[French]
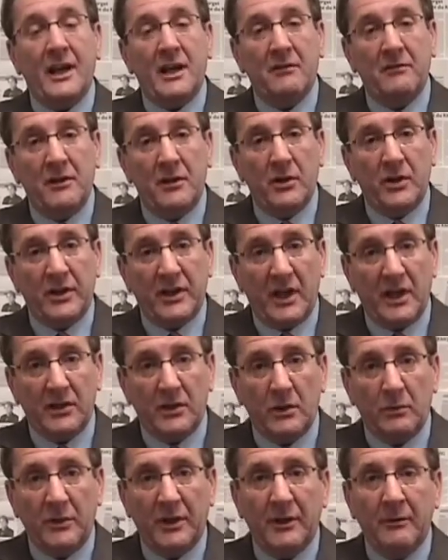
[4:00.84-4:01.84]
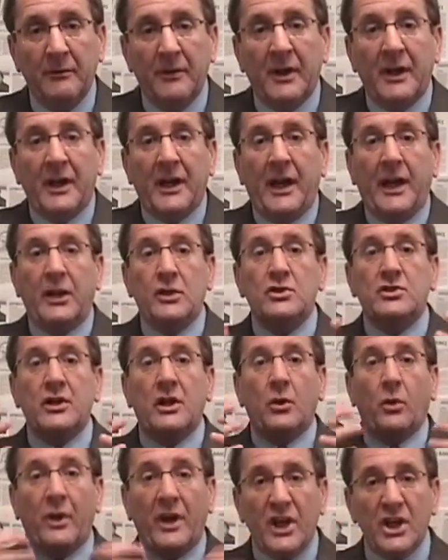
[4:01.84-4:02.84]
à la ville de Calgary et nous
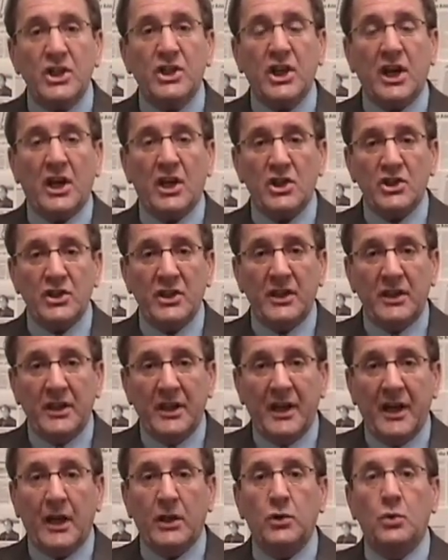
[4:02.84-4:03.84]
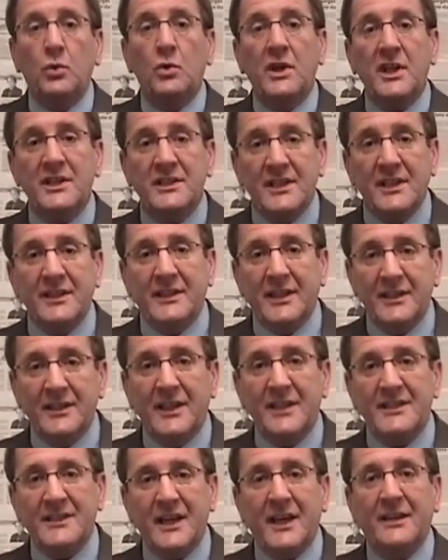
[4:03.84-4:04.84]
allons échanger à tous les étés
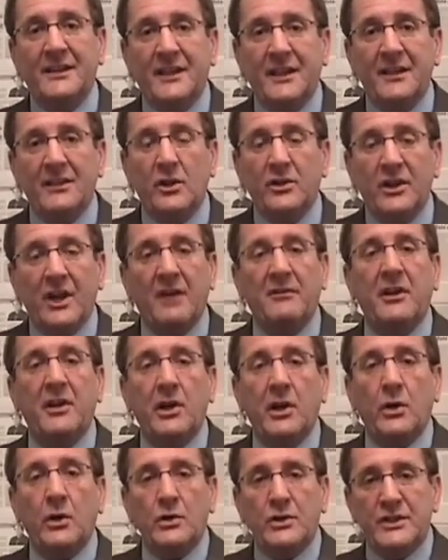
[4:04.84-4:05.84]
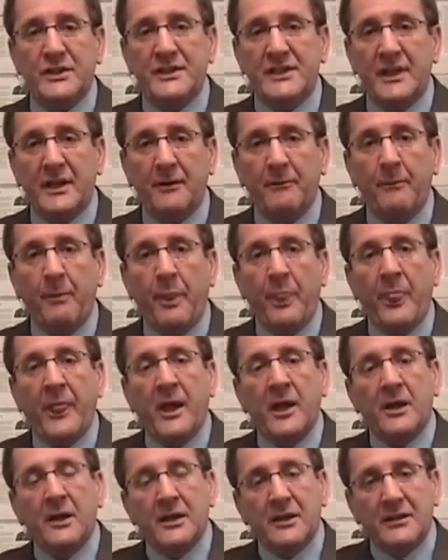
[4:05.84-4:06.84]
des centaines de travailleurs étudiants
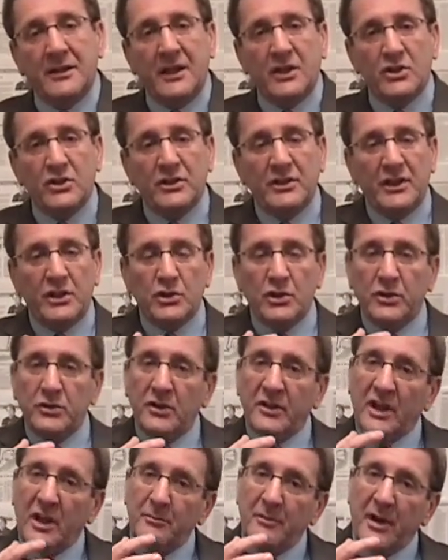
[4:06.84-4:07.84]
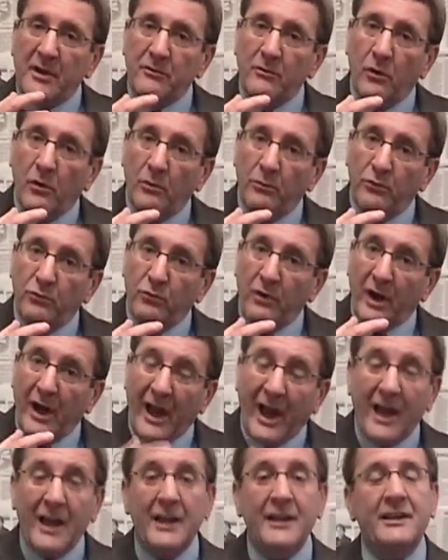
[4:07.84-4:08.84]
les jeunes de Québec vont
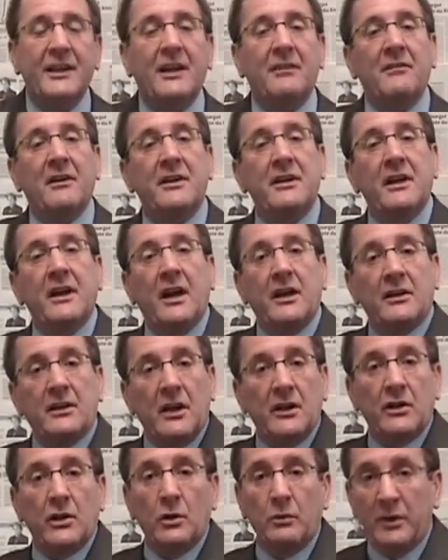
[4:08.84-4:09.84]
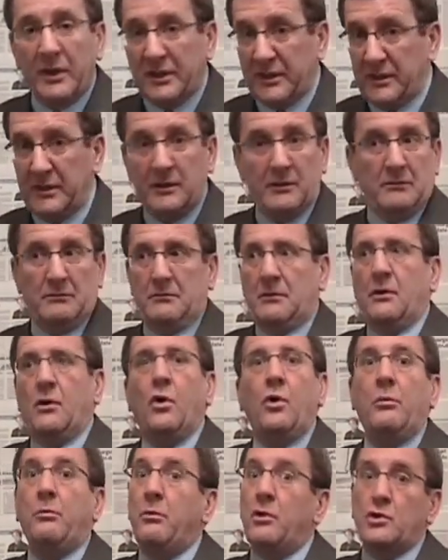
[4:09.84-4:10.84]
pouvoir aller travailler à Calgary, qui
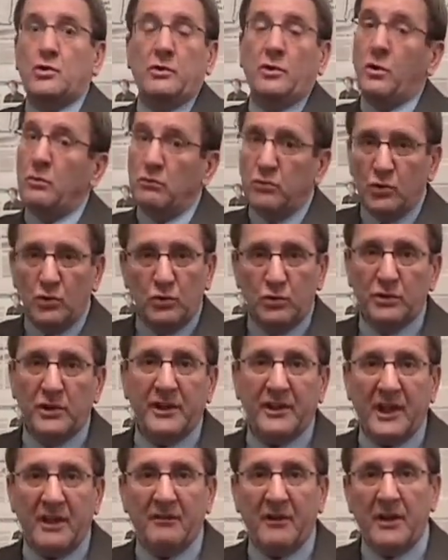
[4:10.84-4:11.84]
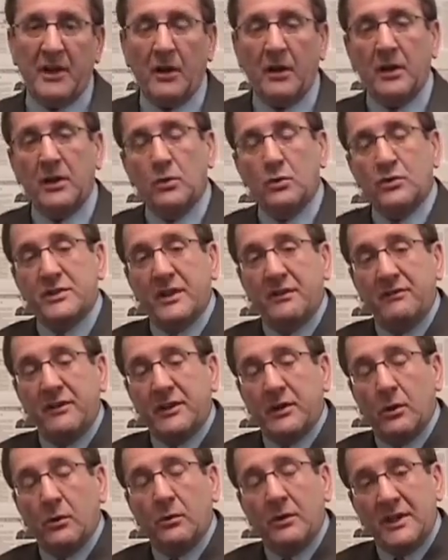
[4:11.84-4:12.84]
a besoin de beaucoup de travailleurs, et nous
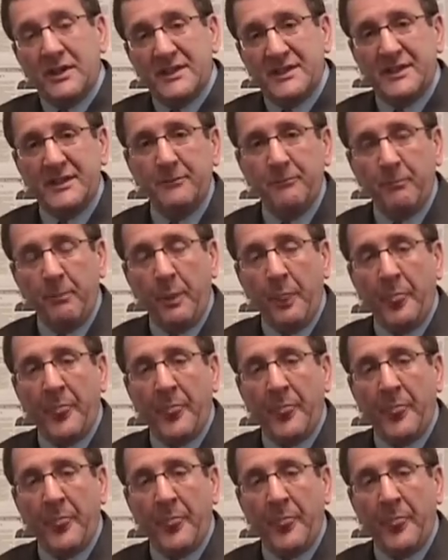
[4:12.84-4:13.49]
inviterons ici